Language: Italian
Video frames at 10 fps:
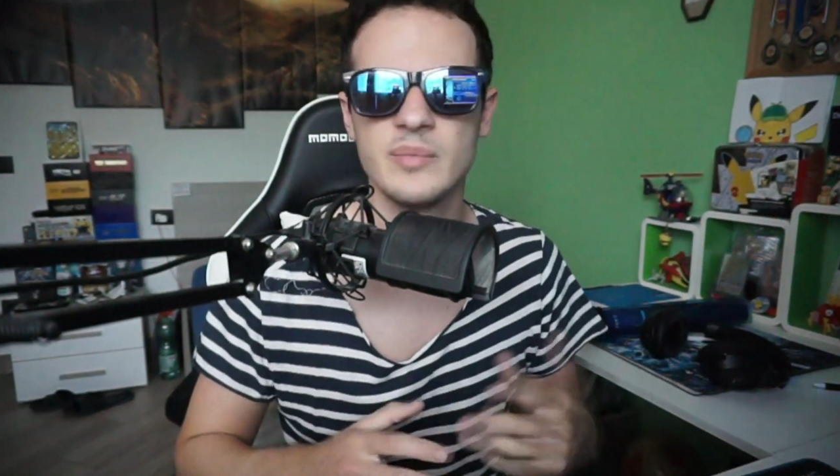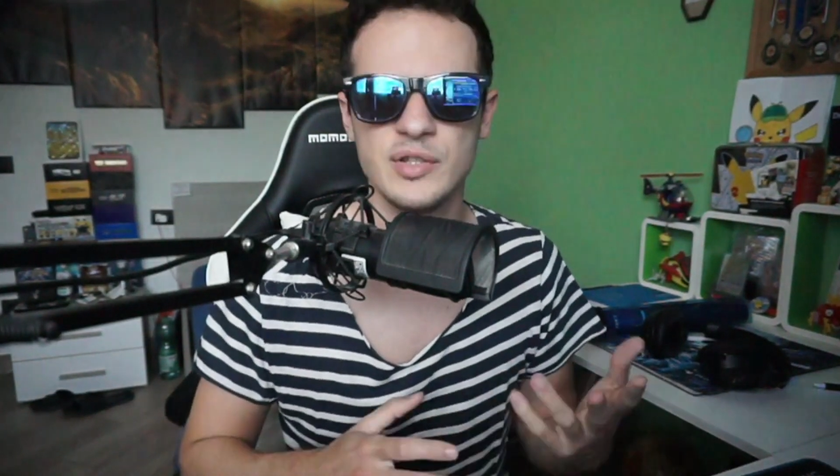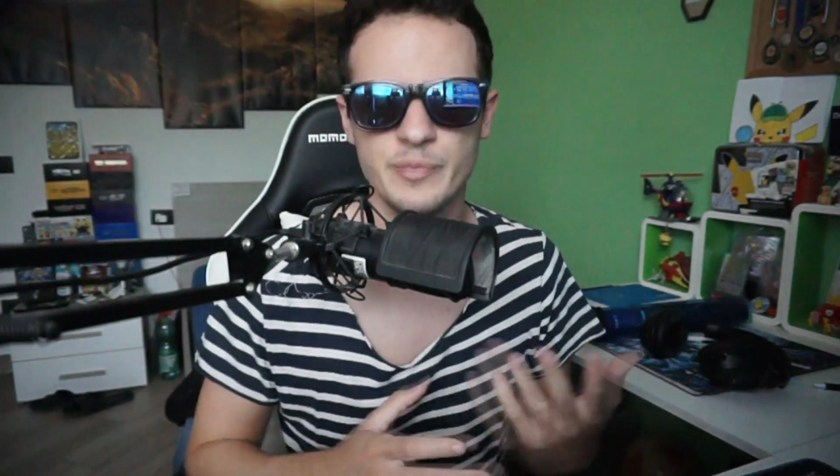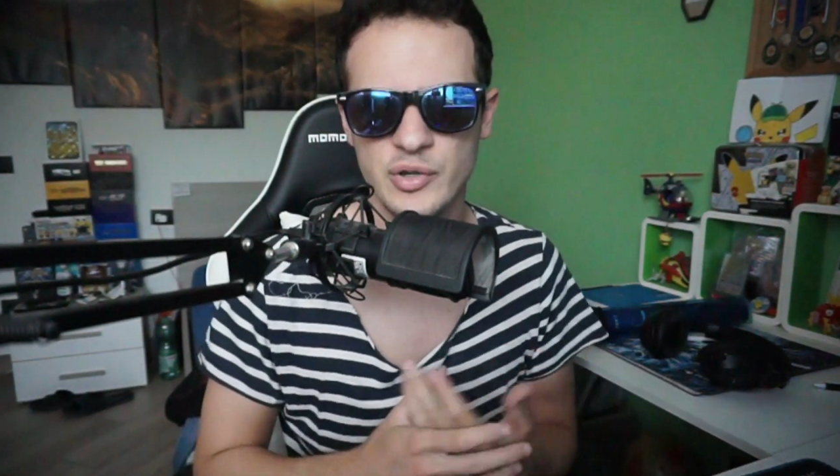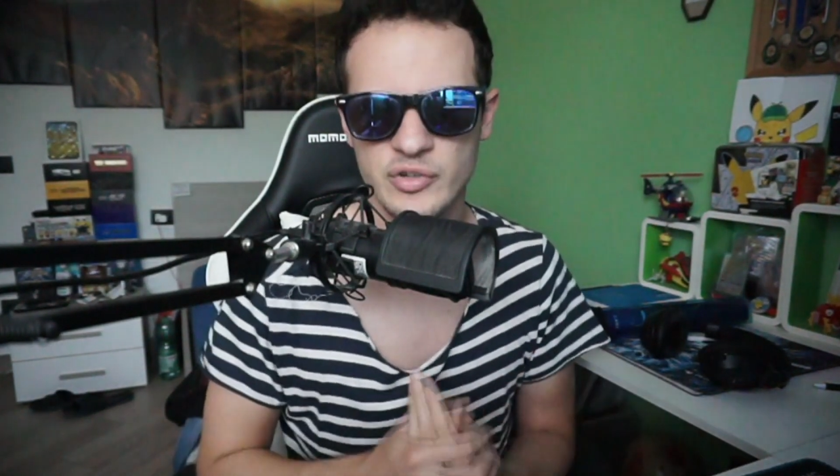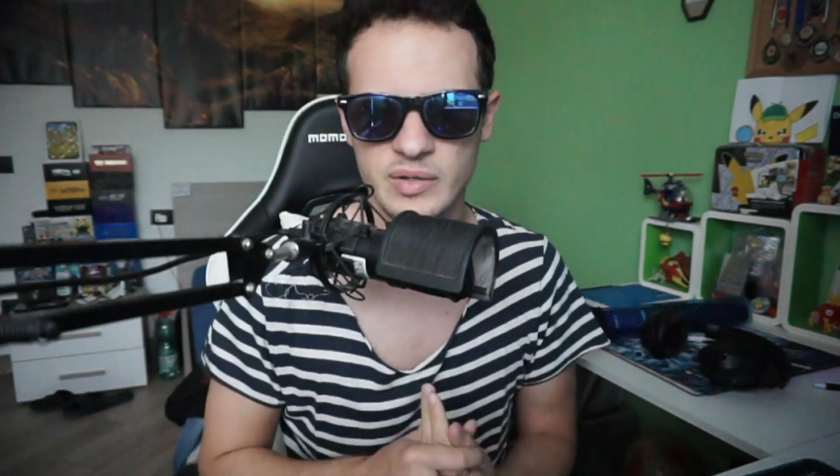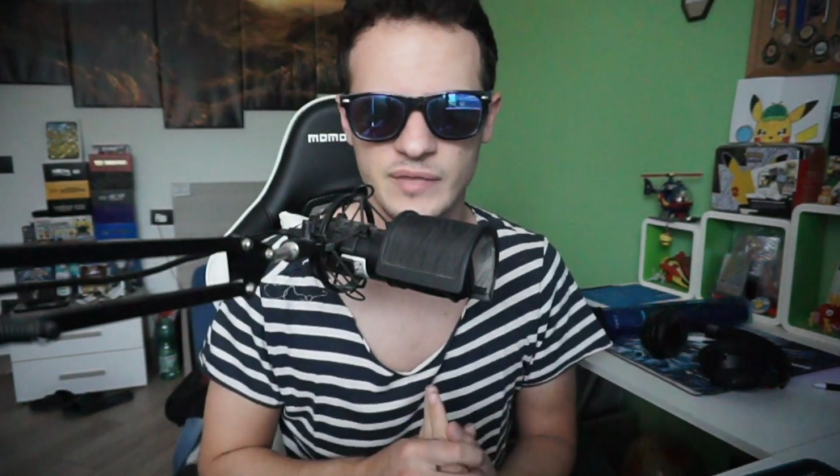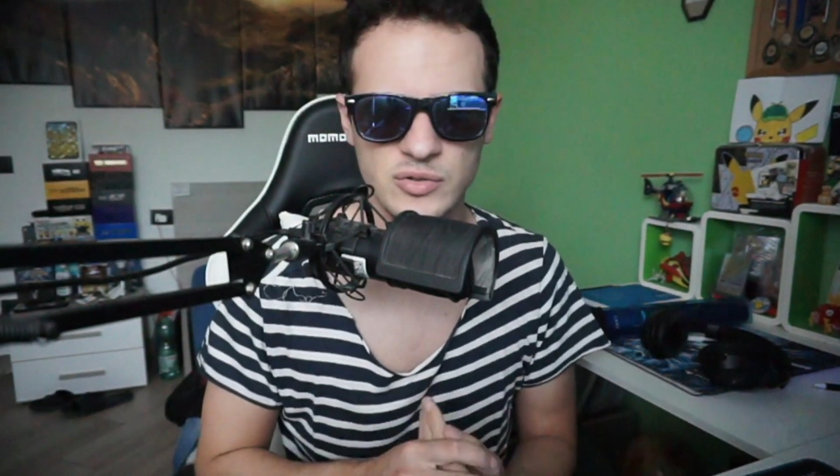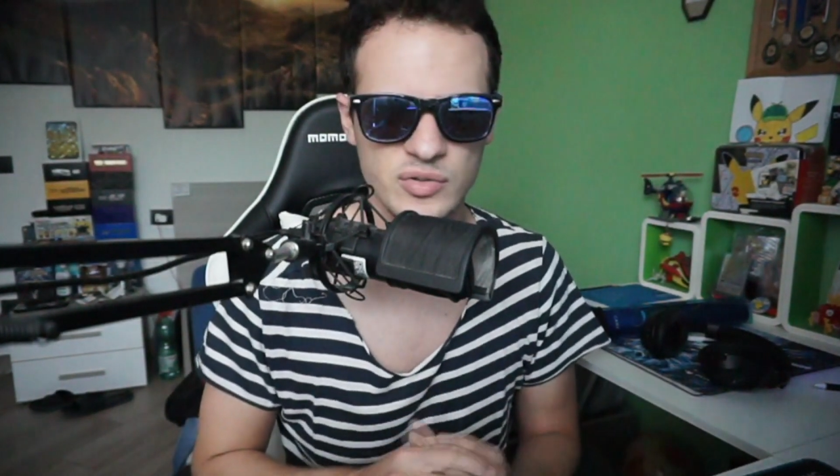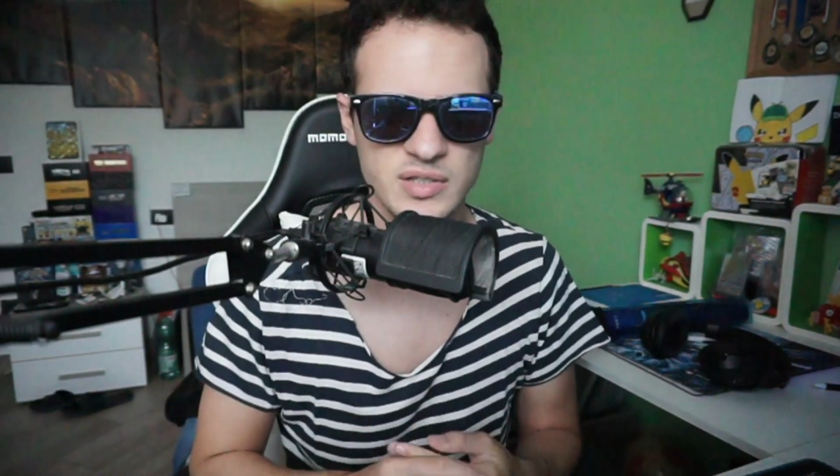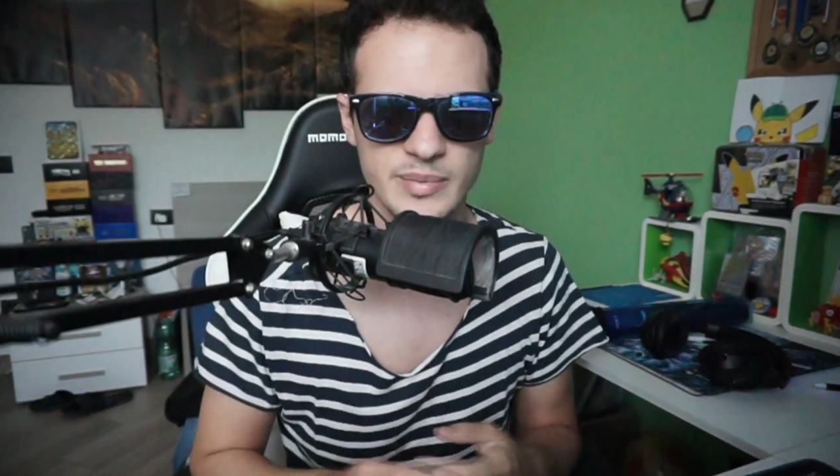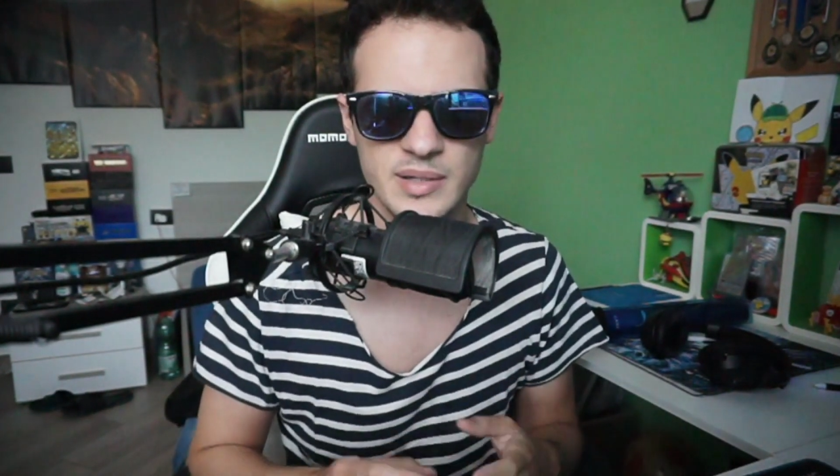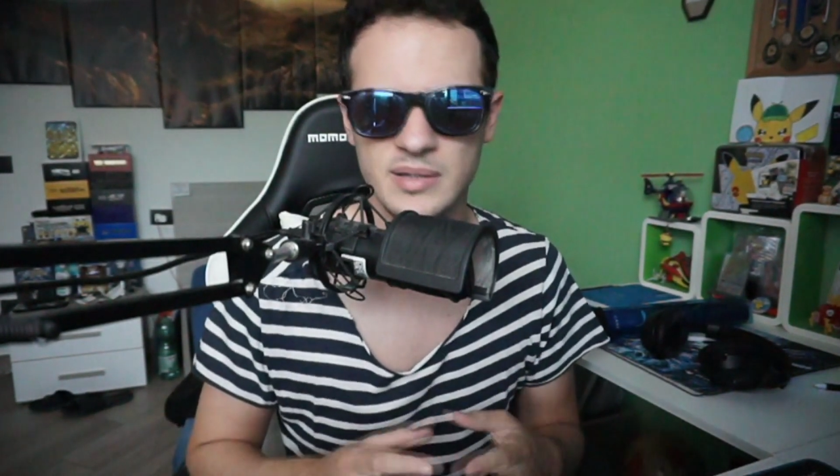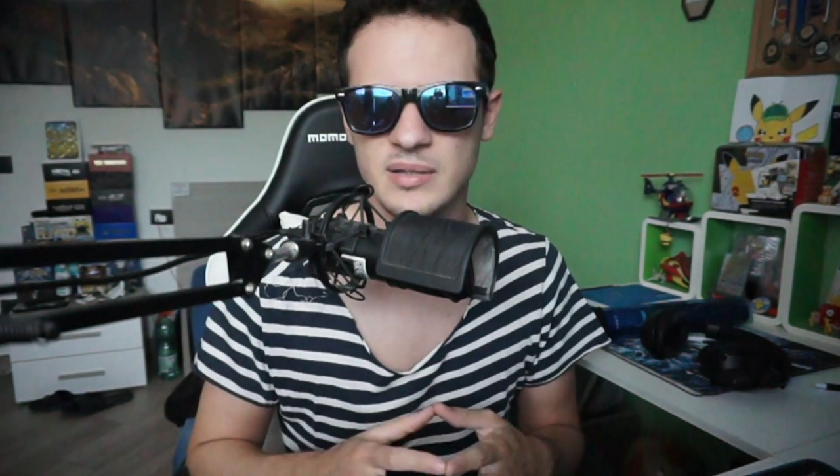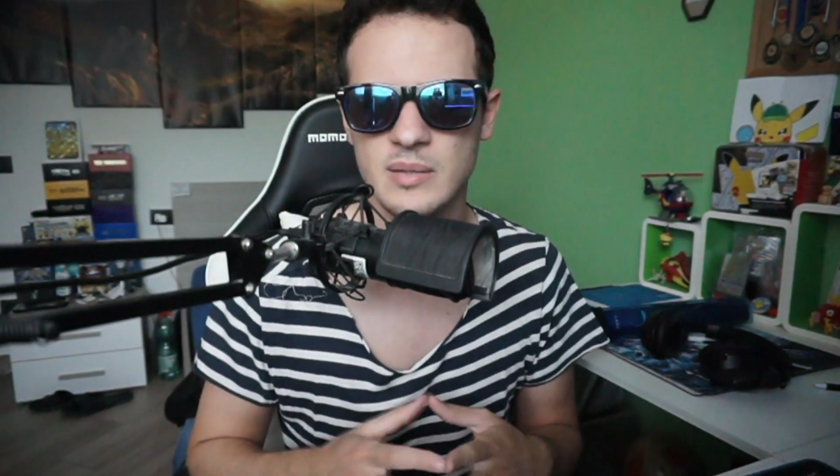Mi dispiace aver fatto queste
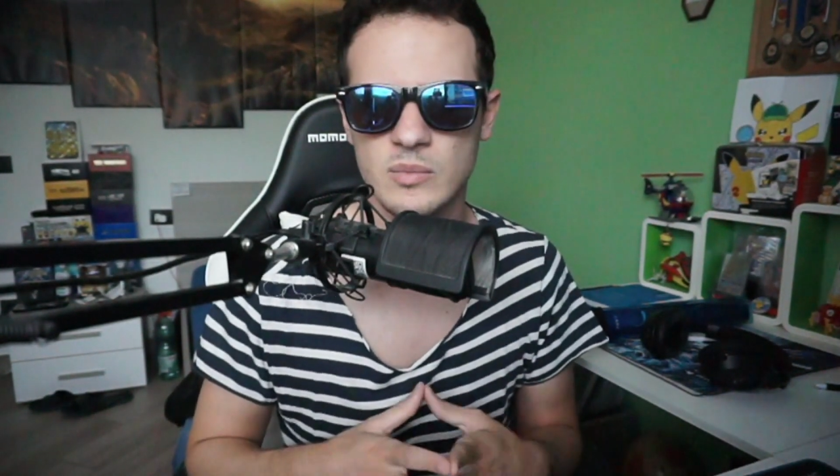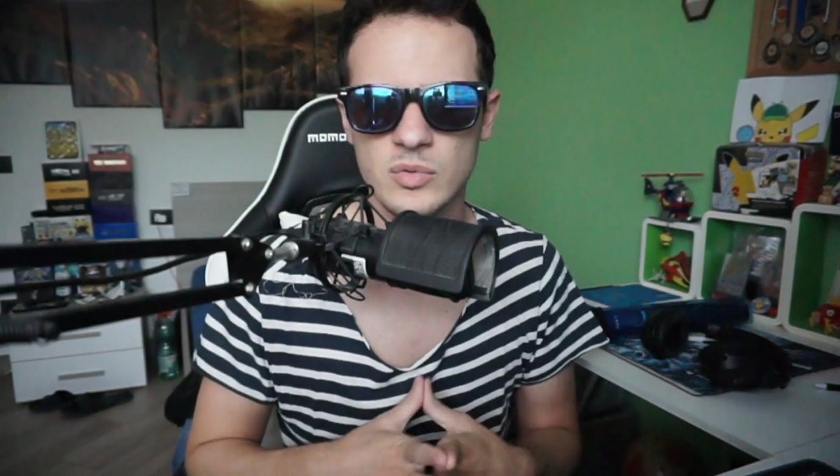partite